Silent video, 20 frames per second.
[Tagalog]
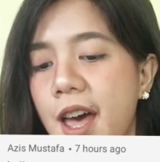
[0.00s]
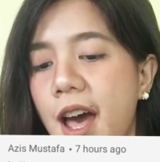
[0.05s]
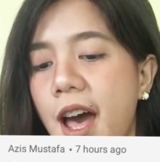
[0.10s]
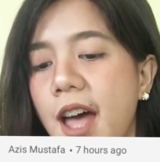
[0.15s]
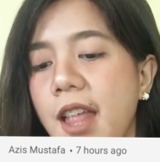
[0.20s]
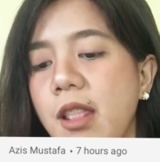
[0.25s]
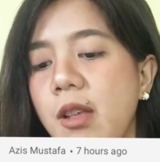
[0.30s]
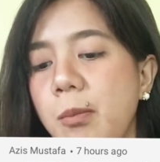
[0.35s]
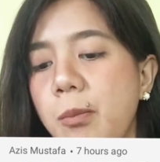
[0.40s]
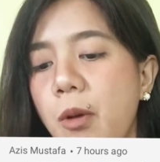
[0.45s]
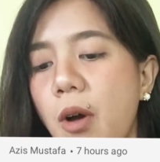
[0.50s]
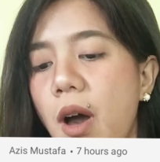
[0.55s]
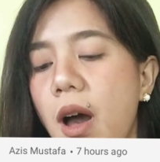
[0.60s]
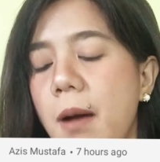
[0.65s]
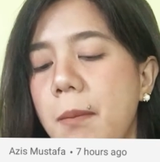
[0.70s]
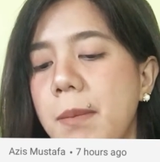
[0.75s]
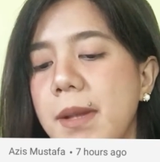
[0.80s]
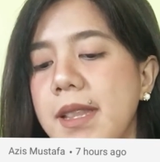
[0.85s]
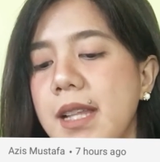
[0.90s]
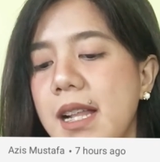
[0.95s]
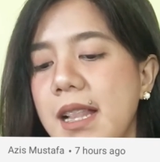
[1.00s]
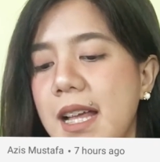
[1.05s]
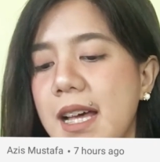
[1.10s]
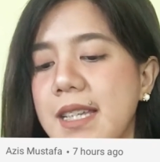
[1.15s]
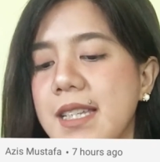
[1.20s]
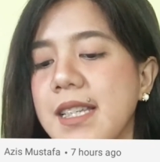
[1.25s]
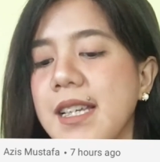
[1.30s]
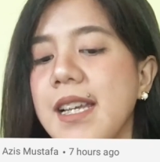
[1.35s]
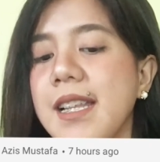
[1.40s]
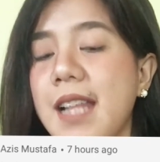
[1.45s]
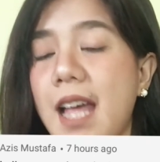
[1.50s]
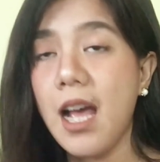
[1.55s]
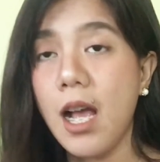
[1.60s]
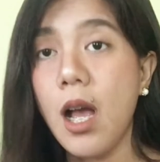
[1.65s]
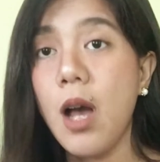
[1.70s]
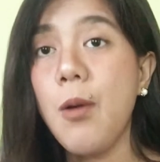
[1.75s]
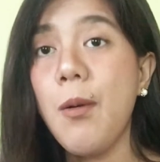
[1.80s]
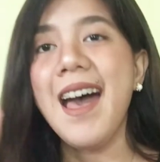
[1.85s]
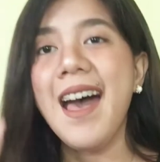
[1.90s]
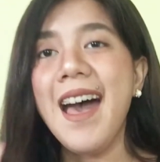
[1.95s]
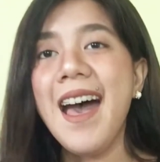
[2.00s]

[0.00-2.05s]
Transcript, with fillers: Ano po ang madalas ginagawa?